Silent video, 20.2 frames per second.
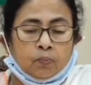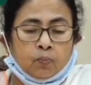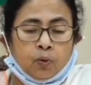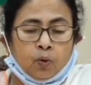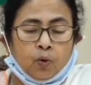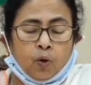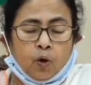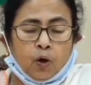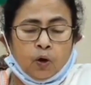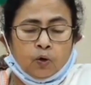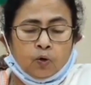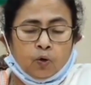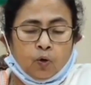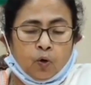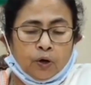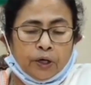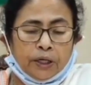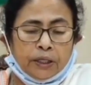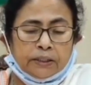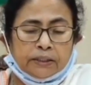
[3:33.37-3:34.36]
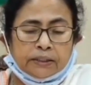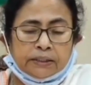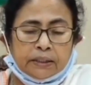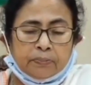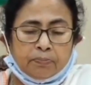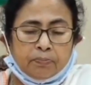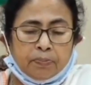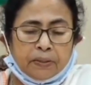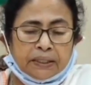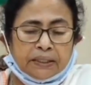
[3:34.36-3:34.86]
ভূগোল গণিত
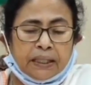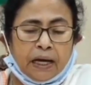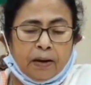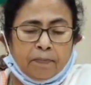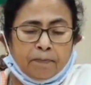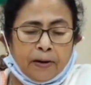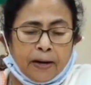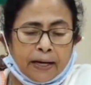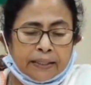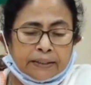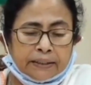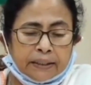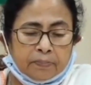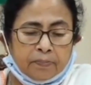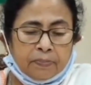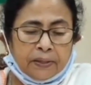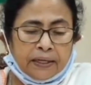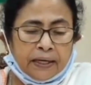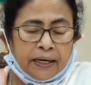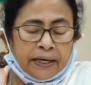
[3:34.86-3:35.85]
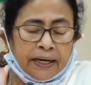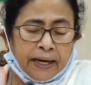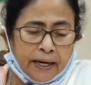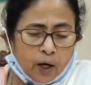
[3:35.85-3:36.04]
জীববিদ্যা প্রাকৃতিক বিজ্ঞান